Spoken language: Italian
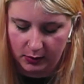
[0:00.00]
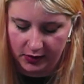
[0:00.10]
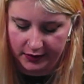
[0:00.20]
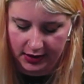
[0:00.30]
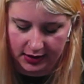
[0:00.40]

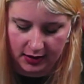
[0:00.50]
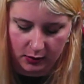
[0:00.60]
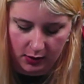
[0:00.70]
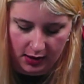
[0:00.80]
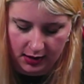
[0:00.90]
come vedete
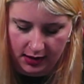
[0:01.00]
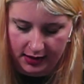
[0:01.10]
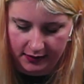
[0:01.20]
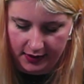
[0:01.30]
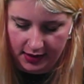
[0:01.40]
qua
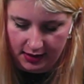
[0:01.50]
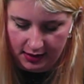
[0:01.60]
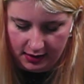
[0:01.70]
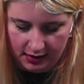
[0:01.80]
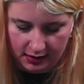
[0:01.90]

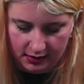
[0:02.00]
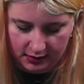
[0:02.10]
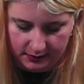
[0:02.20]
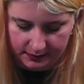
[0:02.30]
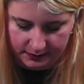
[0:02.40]
arriverà
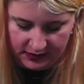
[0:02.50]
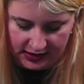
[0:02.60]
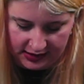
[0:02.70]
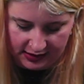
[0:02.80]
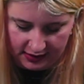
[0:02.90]
a
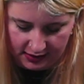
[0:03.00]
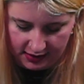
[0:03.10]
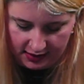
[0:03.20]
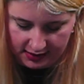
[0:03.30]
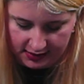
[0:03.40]

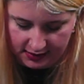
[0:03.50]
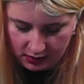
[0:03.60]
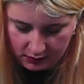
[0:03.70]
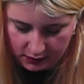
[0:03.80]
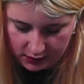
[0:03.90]

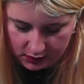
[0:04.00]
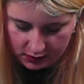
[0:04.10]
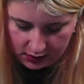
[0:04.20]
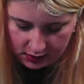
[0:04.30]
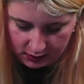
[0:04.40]
disintegrarsi. Vi
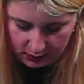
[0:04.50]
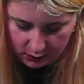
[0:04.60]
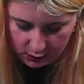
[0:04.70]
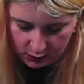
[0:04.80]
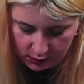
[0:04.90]
faccio vedere
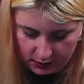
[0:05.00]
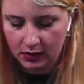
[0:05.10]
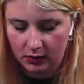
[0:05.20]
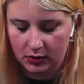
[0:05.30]
qui.